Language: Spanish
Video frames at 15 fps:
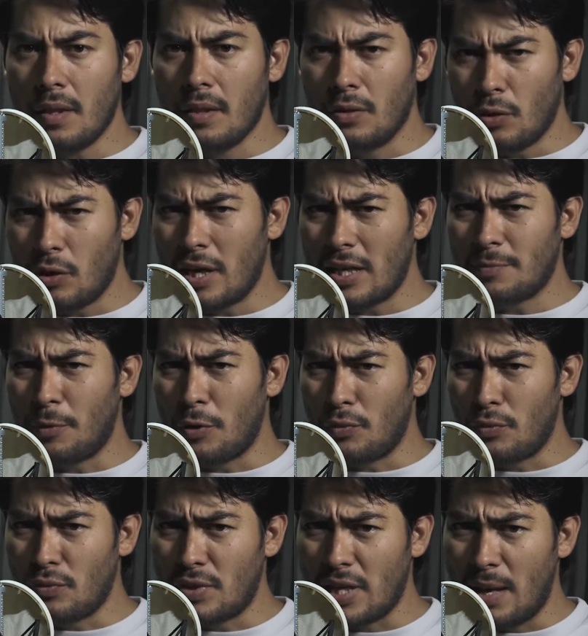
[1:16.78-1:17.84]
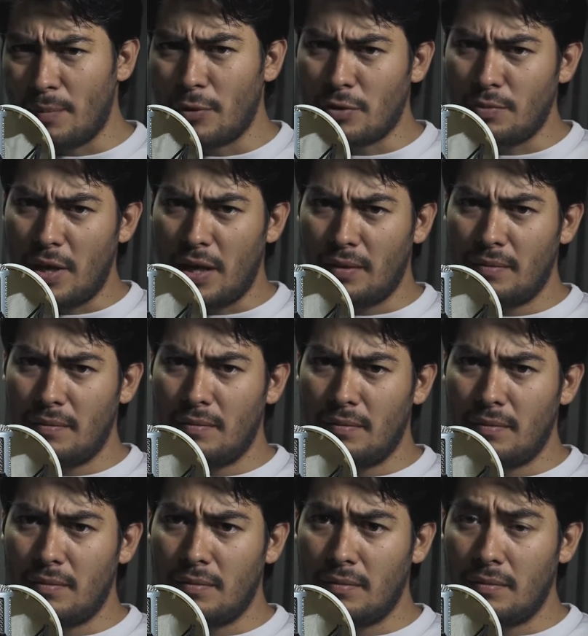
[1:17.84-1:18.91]
no las pronunciamos bien.
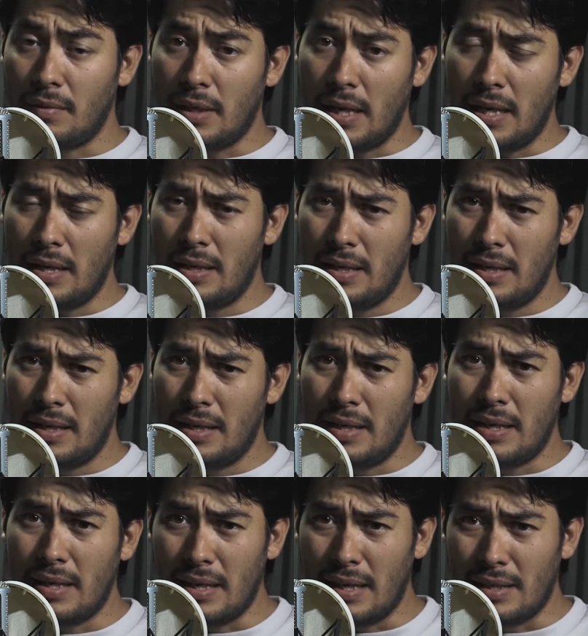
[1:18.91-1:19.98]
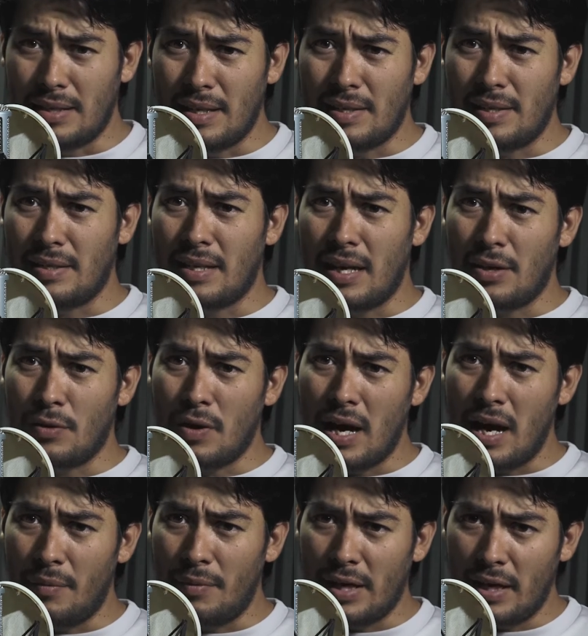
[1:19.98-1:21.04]
¿Ya? Es necesario
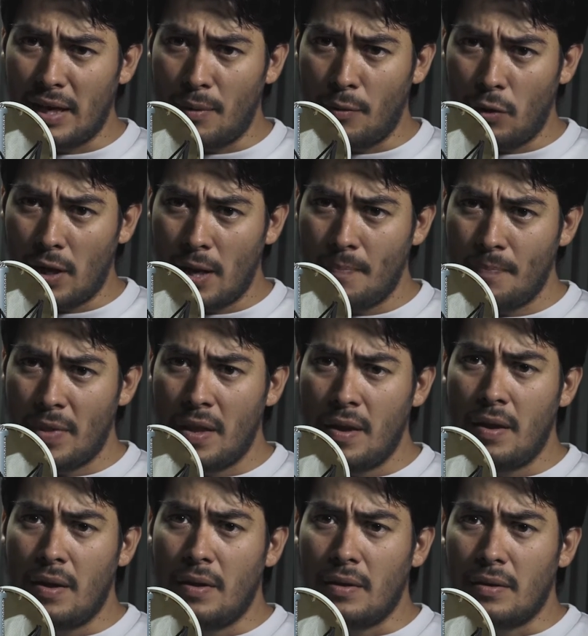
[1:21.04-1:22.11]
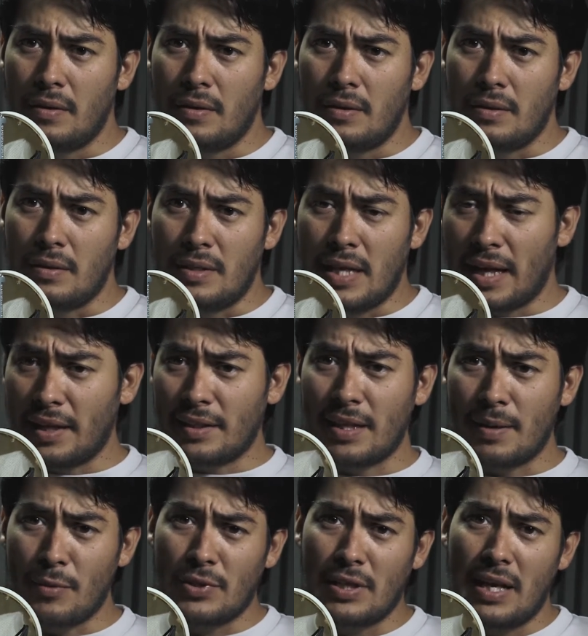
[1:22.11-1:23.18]
abrir la boca. Ya que
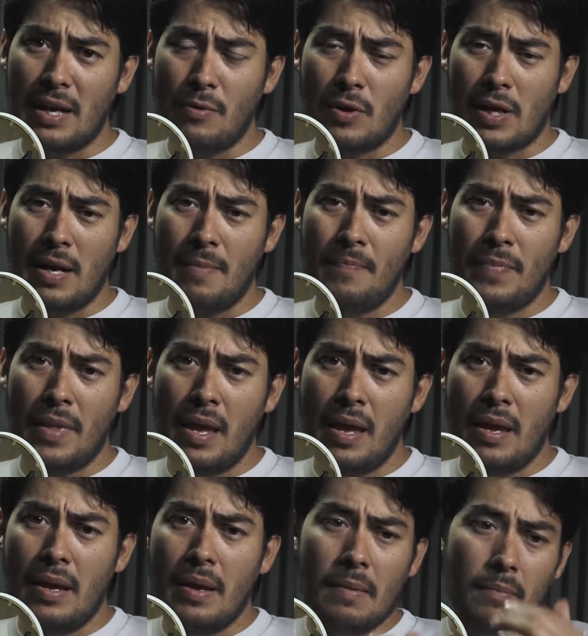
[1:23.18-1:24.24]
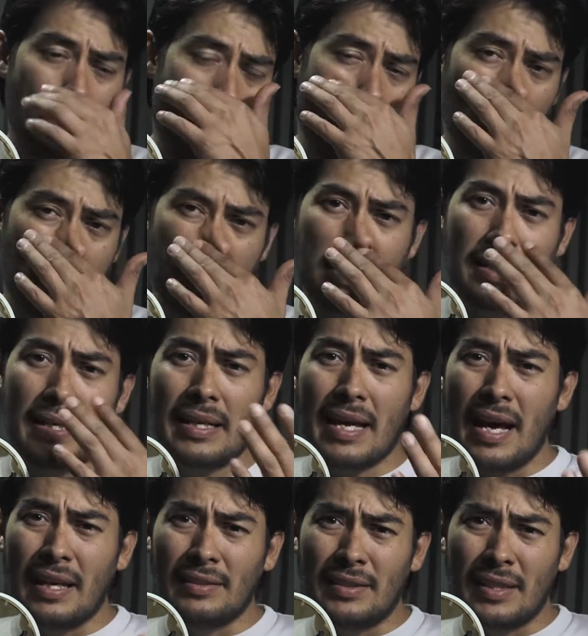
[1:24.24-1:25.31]
estamos en la boca, vamos a hacer
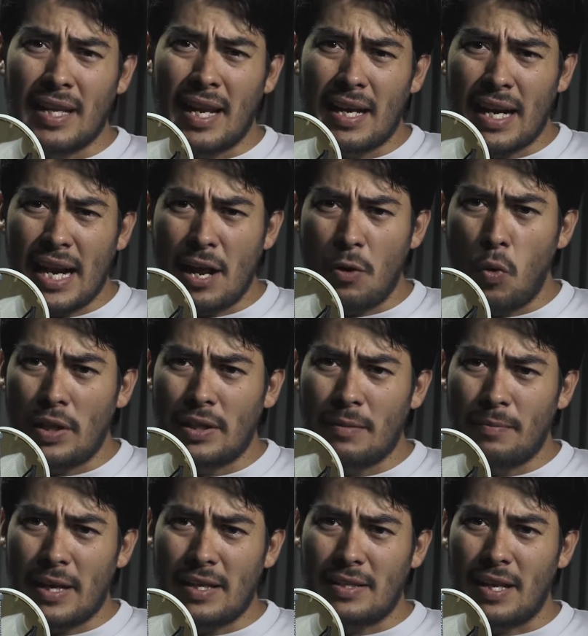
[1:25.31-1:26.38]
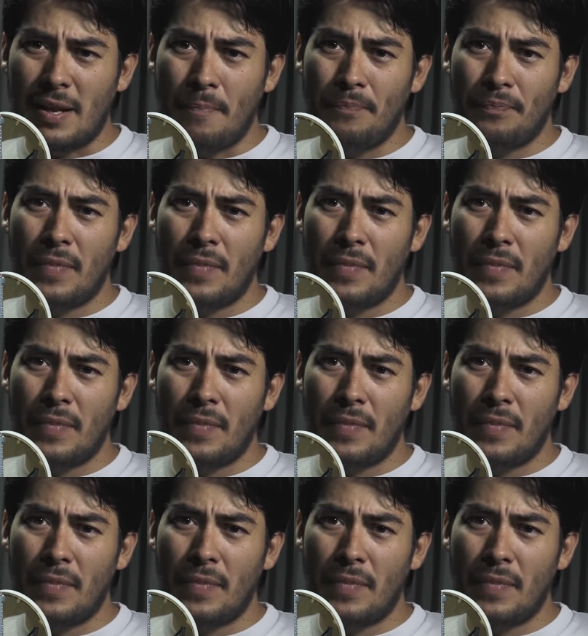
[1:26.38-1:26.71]
a estirar lengua, ¿te parece?